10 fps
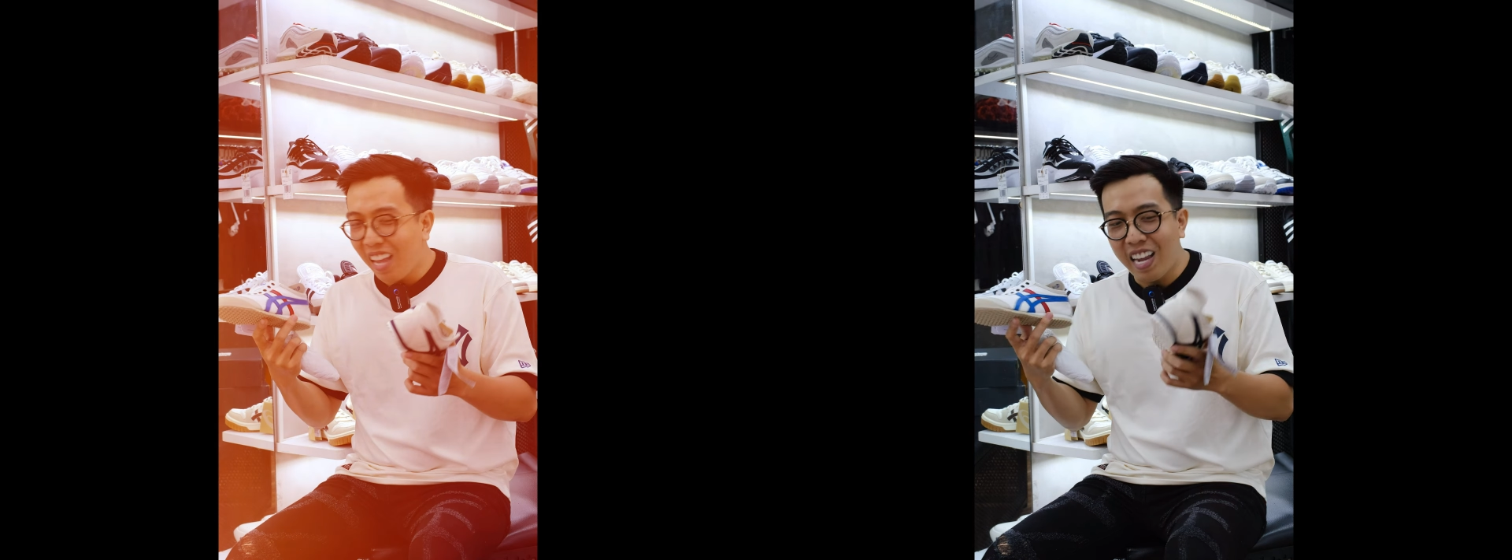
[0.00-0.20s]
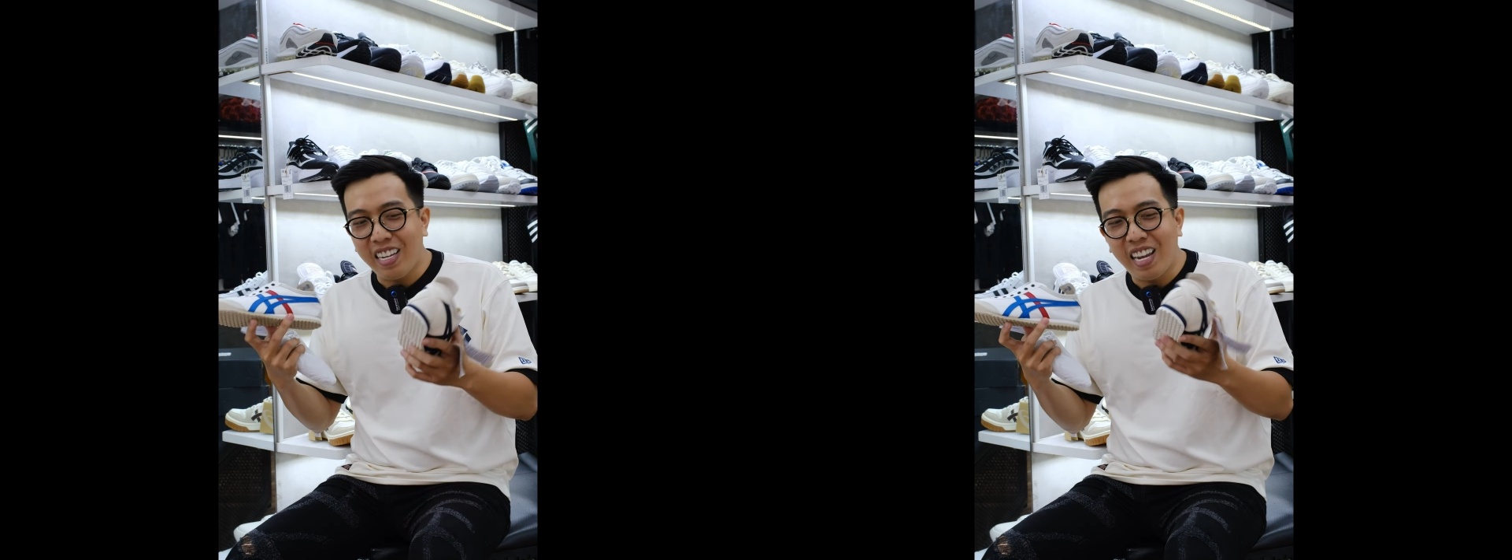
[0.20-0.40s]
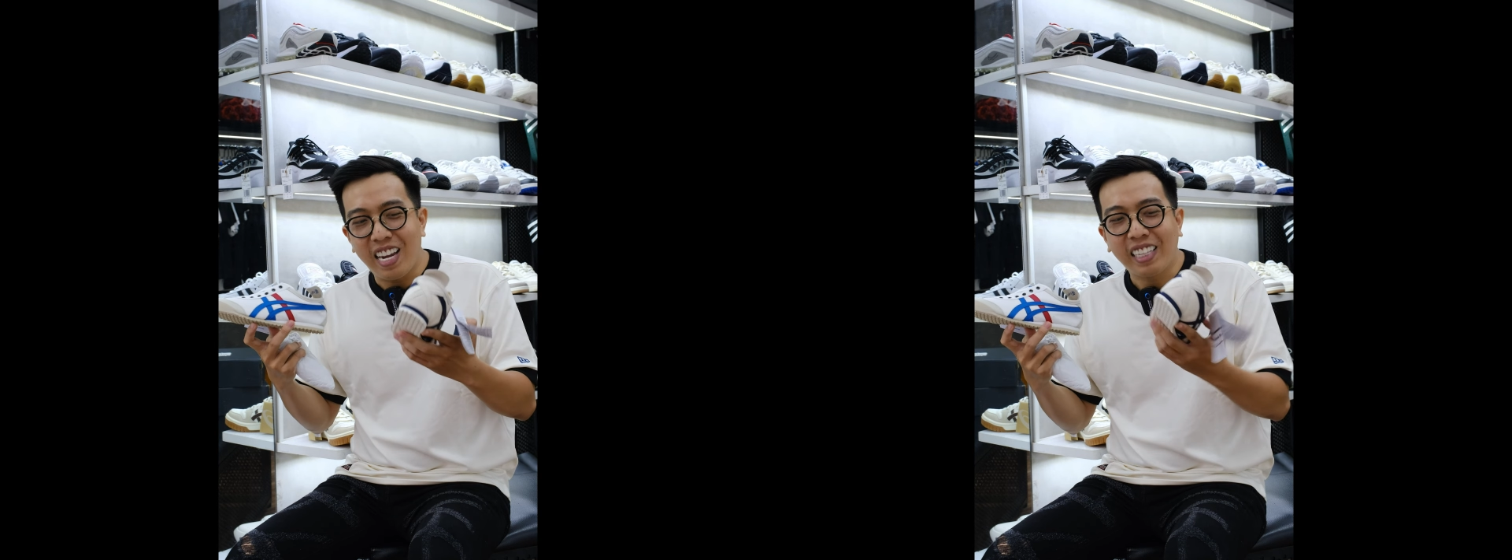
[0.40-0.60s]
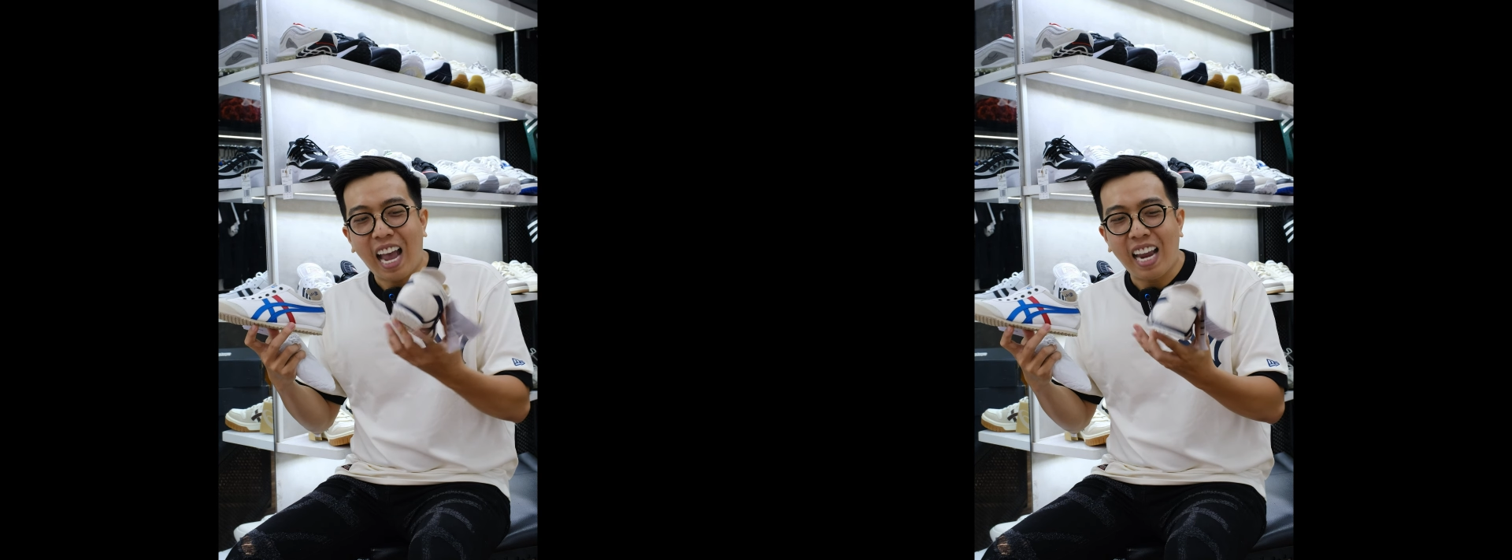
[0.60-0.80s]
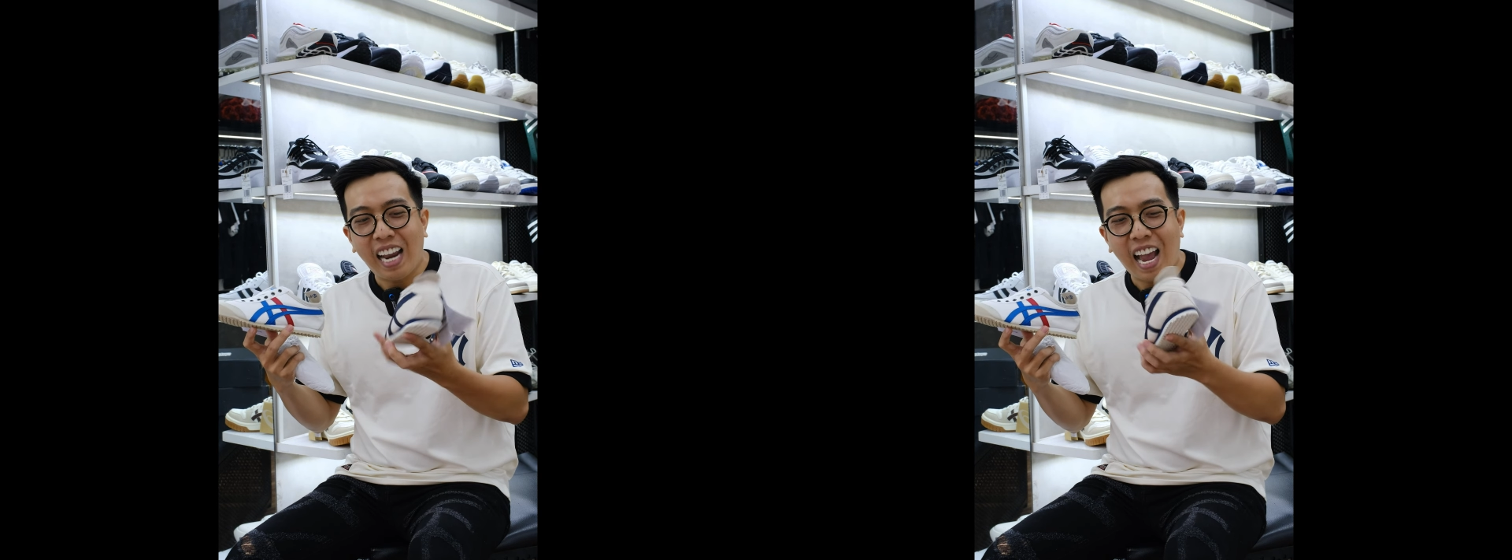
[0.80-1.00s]
thì hiện
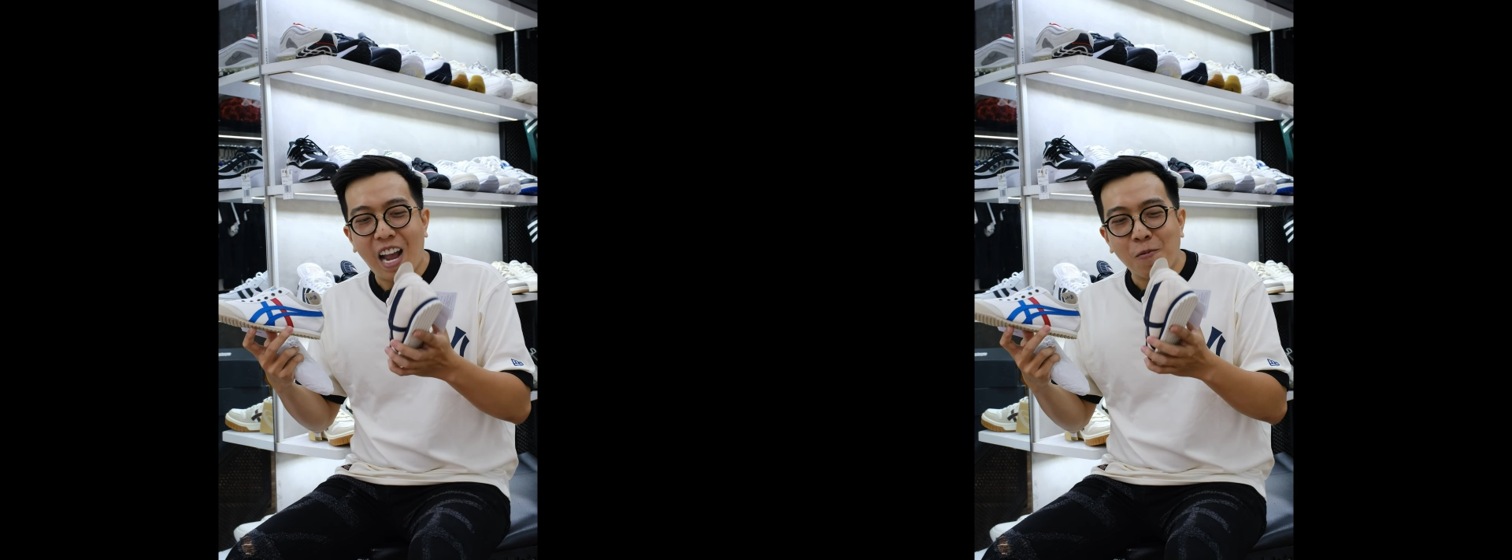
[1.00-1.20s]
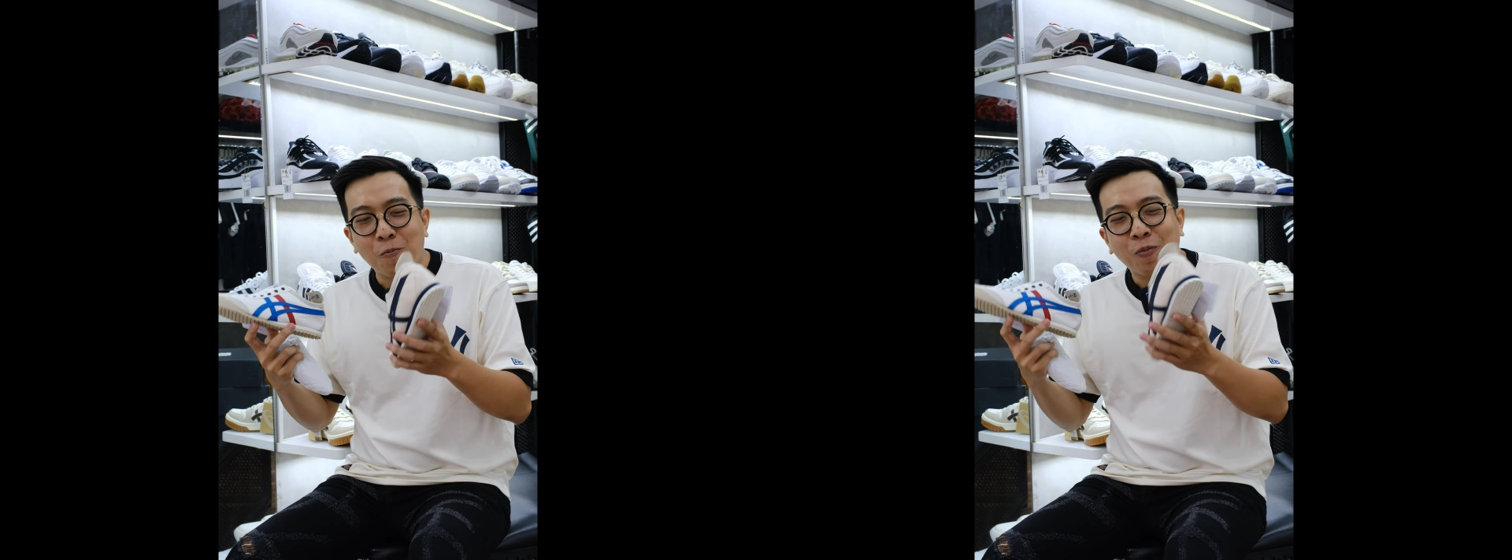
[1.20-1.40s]
tại là